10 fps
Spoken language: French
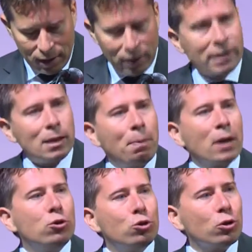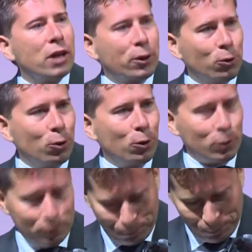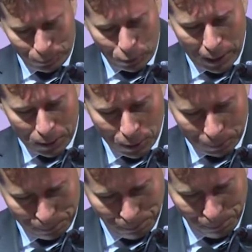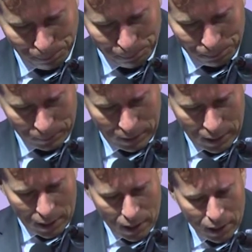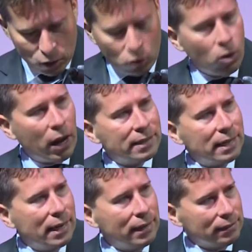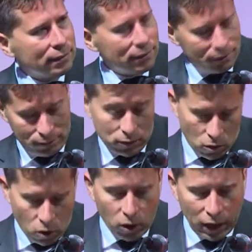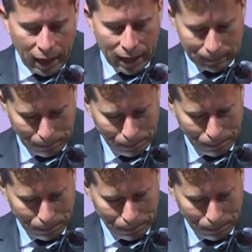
Ils n'étaient pas toujours d'accord, tous les deux. De Gaulle a dit en anglais,